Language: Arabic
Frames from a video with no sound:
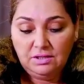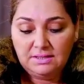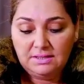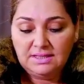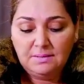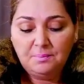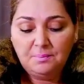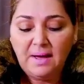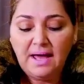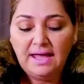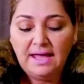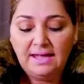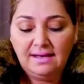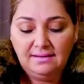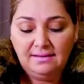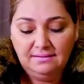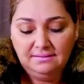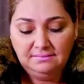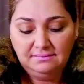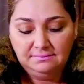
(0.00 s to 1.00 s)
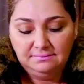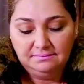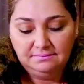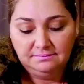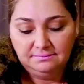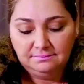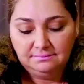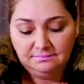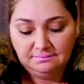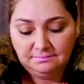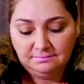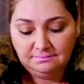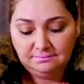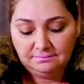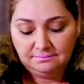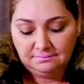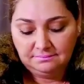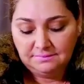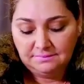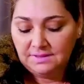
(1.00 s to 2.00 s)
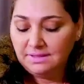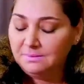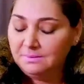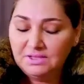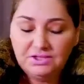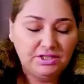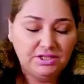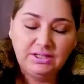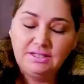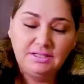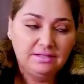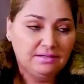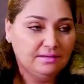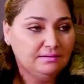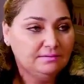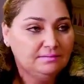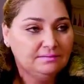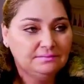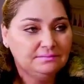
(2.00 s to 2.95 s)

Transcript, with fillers: سي با ايل ماشي هي ماشي هي